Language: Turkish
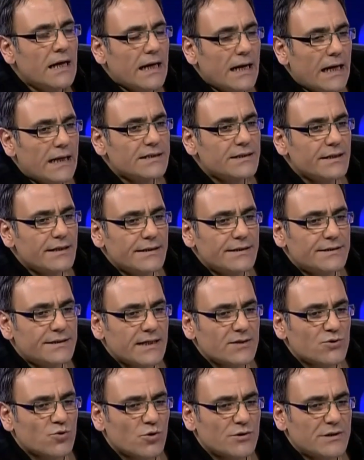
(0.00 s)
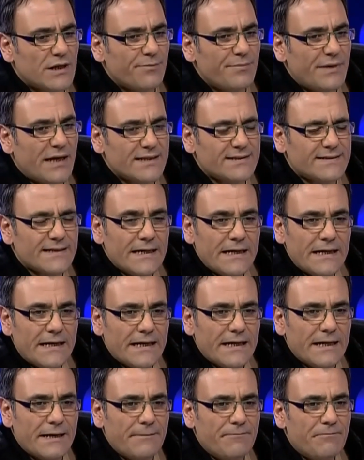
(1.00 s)
Yani, e, şey soracağım biraz
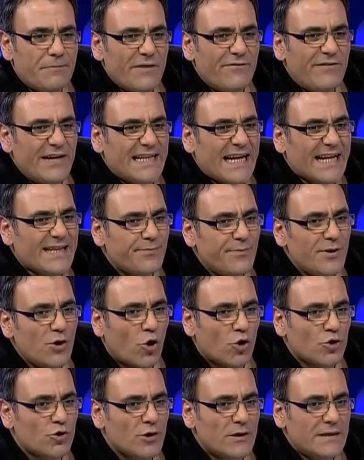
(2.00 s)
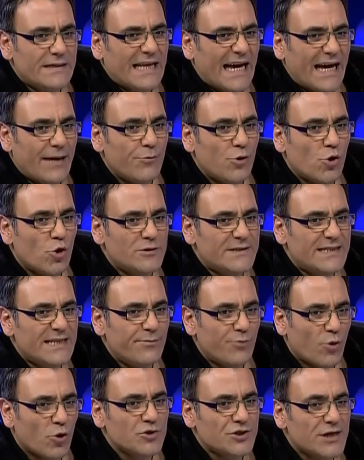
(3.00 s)
e, Vedat Milor terminolojisi
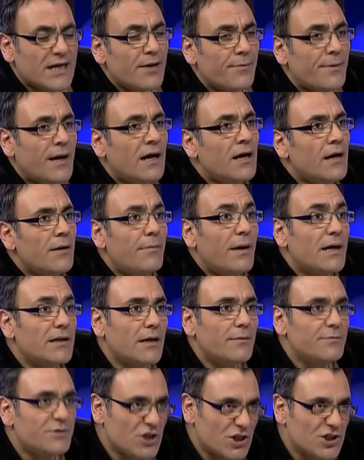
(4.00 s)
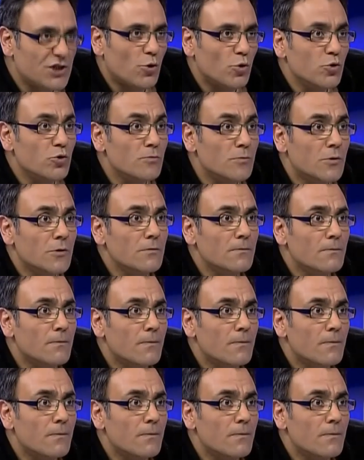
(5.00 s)
gibi olacak ama benden bir cacık olur mu?